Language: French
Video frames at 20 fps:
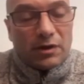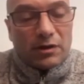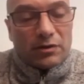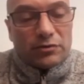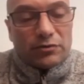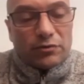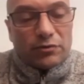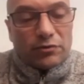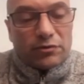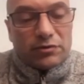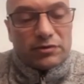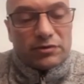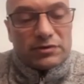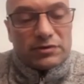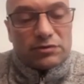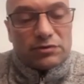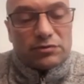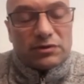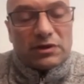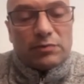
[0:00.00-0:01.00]
Donc, euh,
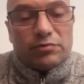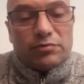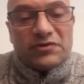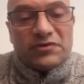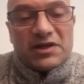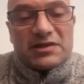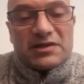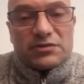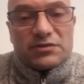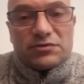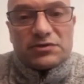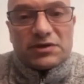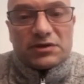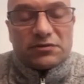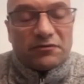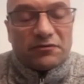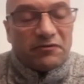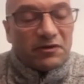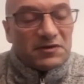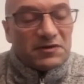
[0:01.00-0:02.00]
c'est une des plus vieilles
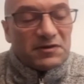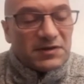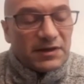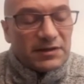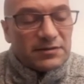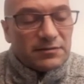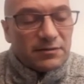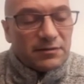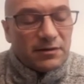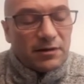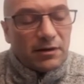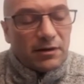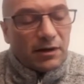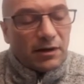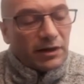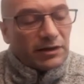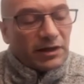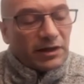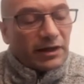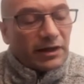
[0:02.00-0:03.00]
associations françaises.
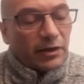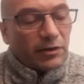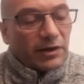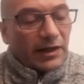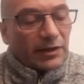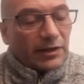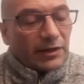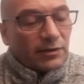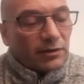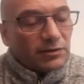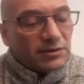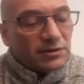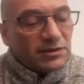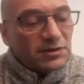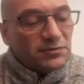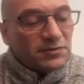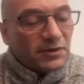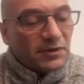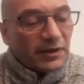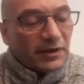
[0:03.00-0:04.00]
Elle a été créée en,
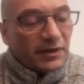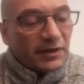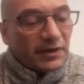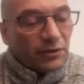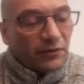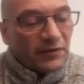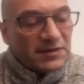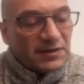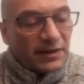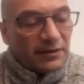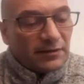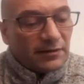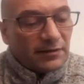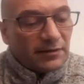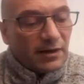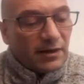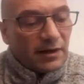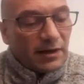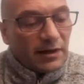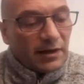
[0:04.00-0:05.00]

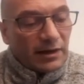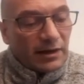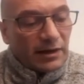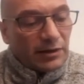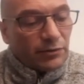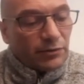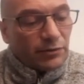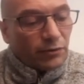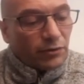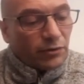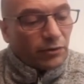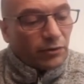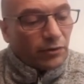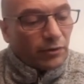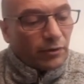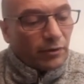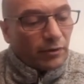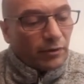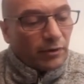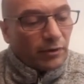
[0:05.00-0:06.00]
1887. Et donc,
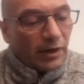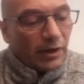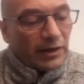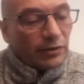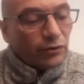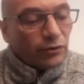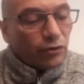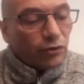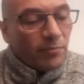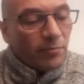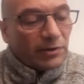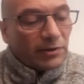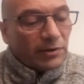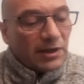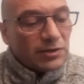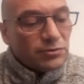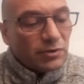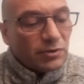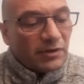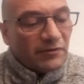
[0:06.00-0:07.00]
euh, elle est notre
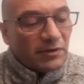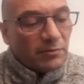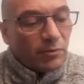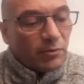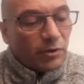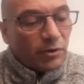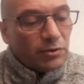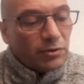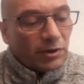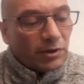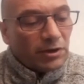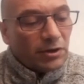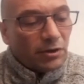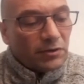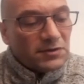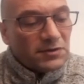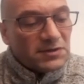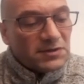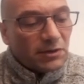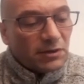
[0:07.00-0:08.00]
partenaire sur l'événement. Il y aura d'ailleurs
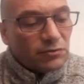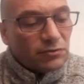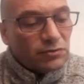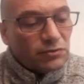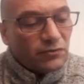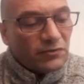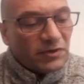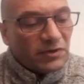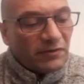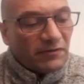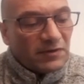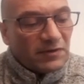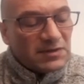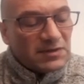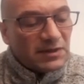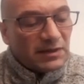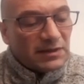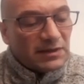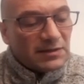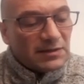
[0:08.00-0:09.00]
un stand du souvenir
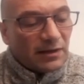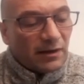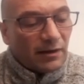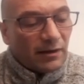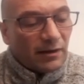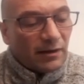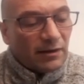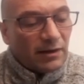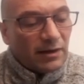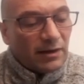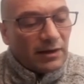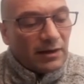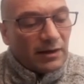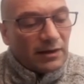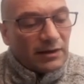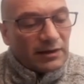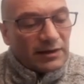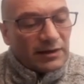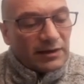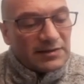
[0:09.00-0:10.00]
français qui sera,
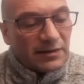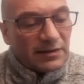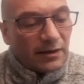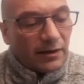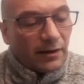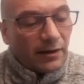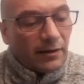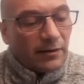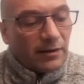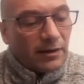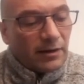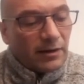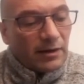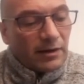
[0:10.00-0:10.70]
qui sera là.